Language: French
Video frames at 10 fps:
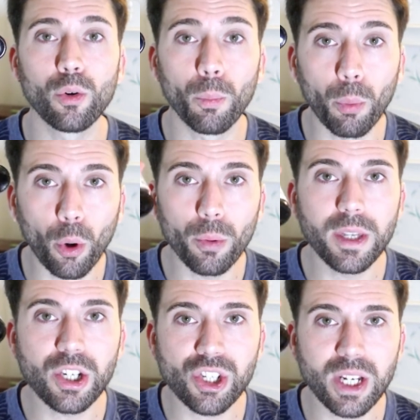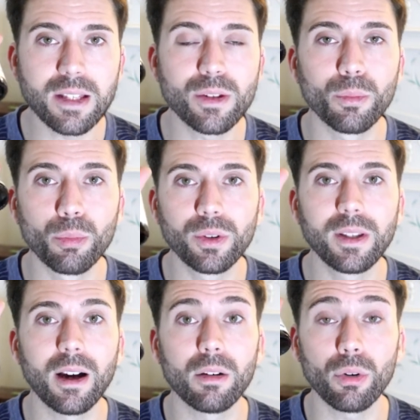Le premier geste
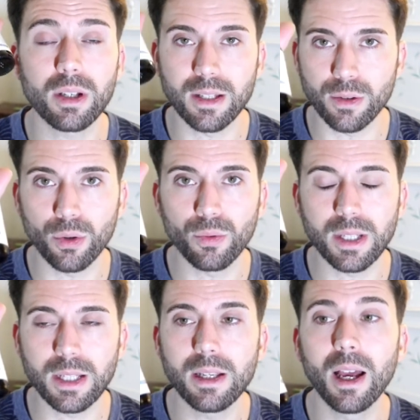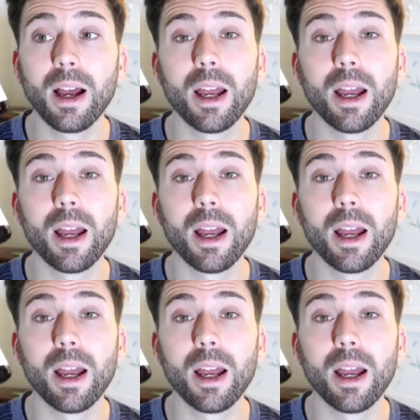beauté à avoir c'est celui-ci